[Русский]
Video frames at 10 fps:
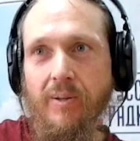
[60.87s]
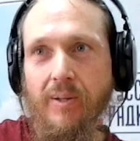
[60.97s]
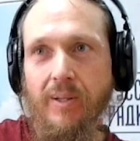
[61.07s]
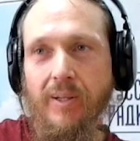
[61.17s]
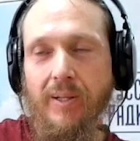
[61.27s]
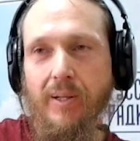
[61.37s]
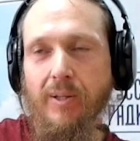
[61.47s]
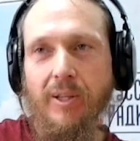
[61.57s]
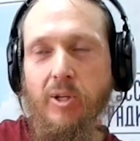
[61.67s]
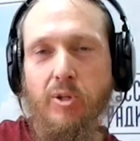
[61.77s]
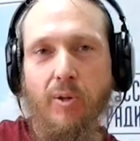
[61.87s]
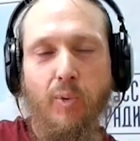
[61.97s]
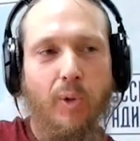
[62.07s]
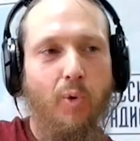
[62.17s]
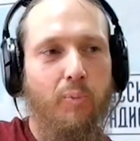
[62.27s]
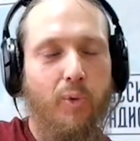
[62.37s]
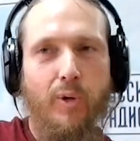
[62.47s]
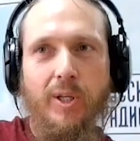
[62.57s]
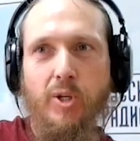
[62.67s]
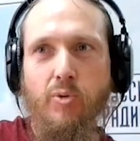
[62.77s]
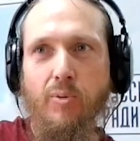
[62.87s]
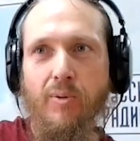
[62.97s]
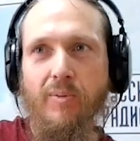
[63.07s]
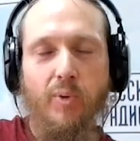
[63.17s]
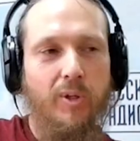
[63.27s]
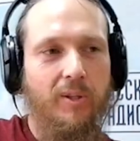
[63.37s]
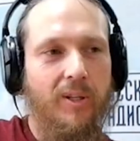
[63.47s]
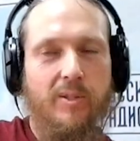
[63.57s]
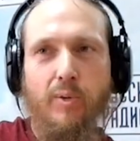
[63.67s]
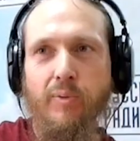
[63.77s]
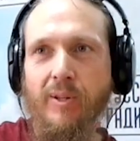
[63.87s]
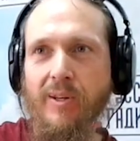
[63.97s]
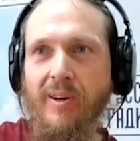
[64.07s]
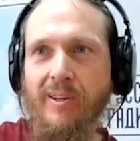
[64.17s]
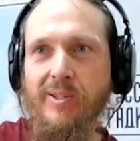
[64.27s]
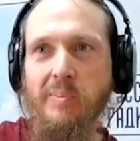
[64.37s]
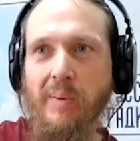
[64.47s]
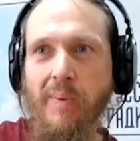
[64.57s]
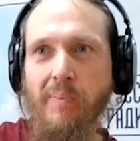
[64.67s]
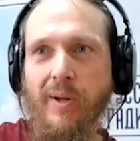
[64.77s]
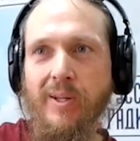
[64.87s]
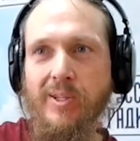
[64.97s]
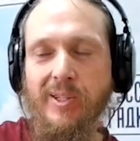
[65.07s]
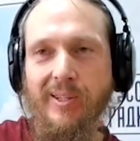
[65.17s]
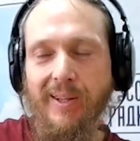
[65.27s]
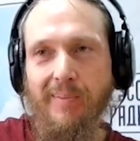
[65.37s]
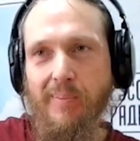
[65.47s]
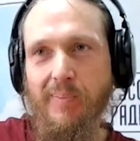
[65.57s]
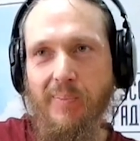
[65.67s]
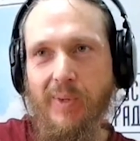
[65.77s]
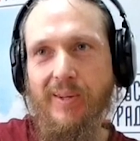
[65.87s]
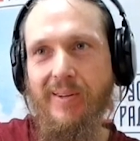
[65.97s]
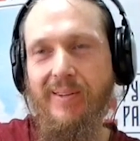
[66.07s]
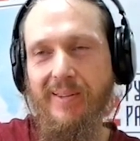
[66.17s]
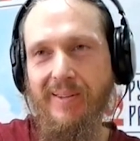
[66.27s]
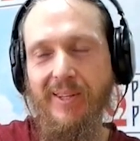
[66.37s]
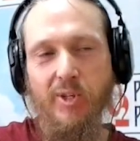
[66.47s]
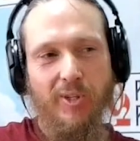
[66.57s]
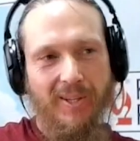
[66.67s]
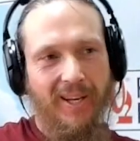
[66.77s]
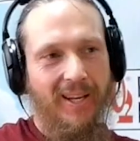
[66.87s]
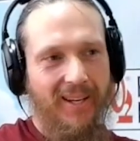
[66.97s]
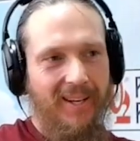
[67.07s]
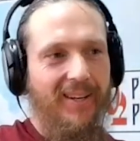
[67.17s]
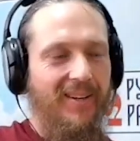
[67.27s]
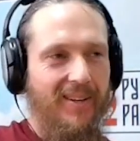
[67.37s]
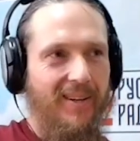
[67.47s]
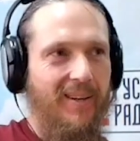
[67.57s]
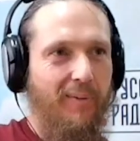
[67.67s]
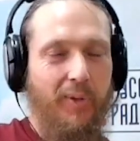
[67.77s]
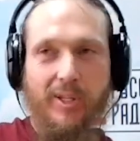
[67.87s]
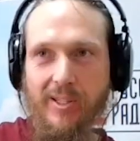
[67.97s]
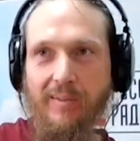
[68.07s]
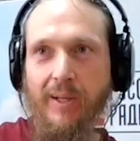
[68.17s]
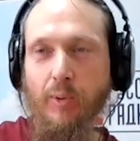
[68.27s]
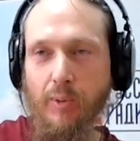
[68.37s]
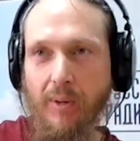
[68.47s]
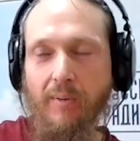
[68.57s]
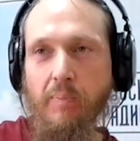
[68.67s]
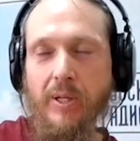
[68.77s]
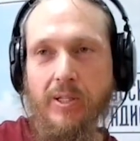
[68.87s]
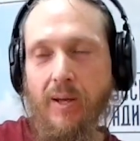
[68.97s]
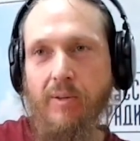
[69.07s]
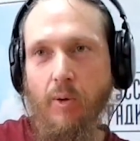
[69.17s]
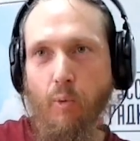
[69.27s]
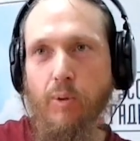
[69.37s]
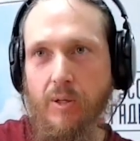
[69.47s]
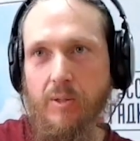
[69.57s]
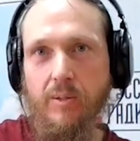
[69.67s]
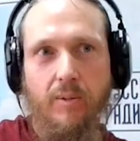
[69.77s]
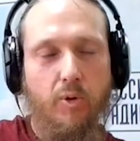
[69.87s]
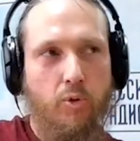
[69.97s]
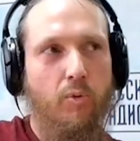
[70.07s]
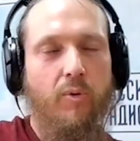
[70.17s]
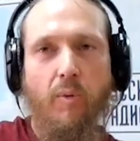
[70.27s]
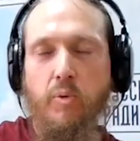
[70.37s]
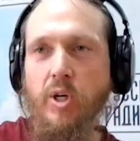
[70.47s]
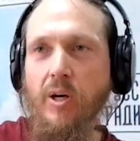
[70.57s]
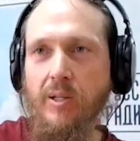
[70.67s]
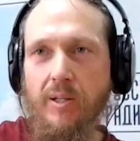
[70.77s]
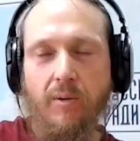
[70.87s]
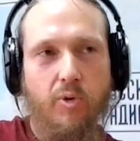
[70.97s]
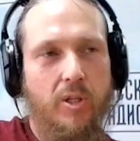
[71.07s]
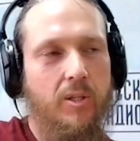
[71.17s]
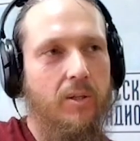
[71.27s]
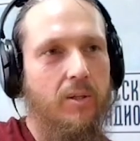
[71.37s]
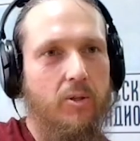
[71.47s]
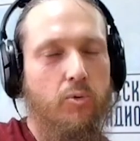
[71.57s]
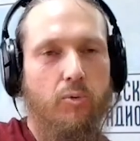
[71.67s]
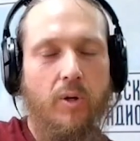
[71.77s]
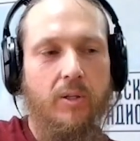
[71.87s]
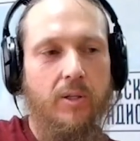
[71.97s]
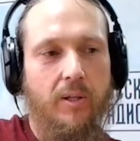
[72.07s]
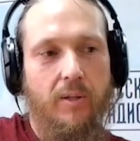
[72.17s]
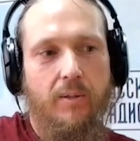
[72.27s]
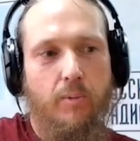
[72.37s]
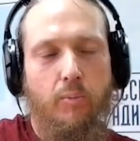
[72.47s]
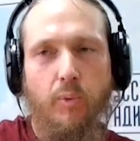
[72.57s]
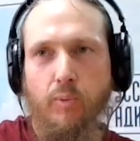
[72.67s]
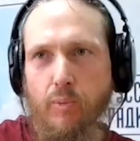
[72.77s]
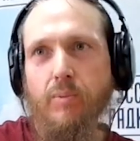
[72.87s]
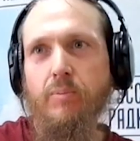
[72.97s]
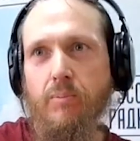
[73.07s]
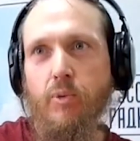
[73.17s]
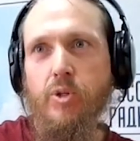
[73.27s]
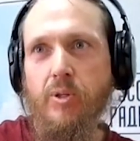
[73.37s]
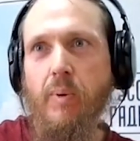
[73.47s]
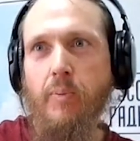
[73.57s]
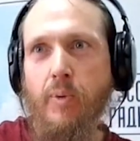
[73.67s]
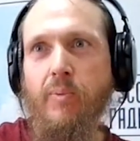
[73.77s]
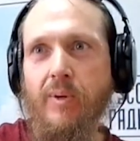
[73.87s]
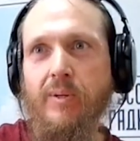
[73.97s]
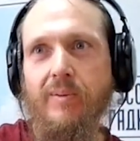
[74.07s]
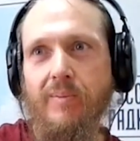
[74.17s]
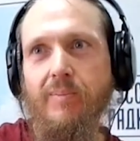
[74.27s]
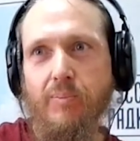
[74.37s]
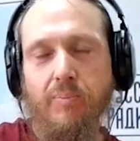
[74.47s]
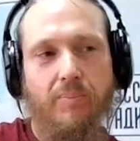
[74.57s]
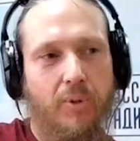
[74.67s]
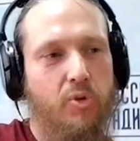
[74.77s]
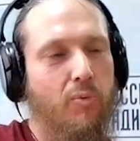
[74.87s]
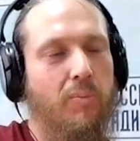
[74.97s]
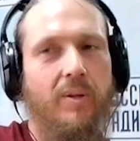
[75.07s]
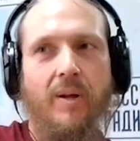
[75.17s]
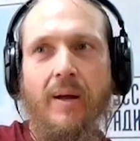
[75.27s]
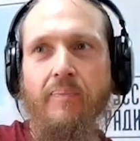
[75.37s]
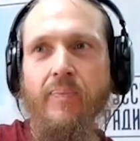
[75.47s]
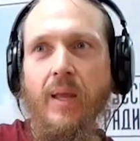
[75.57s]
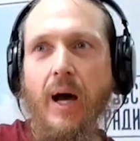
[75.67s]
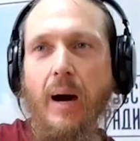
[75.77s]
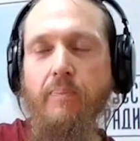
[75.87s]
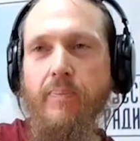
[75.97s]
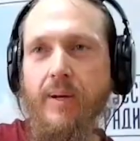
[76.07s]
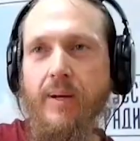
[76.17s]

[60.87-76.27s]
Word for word: И я тогда читал какую-то умную книжку вроде трансерфинга, как раз мне попалась. И там, э, значит, э, автор советует, а вы представьте образ. То есть, что вы вообще хотите в жизни, что вы хотите. И думаю, ну, можно попробовать Почему? Ой, это я знаю, а. как сейчас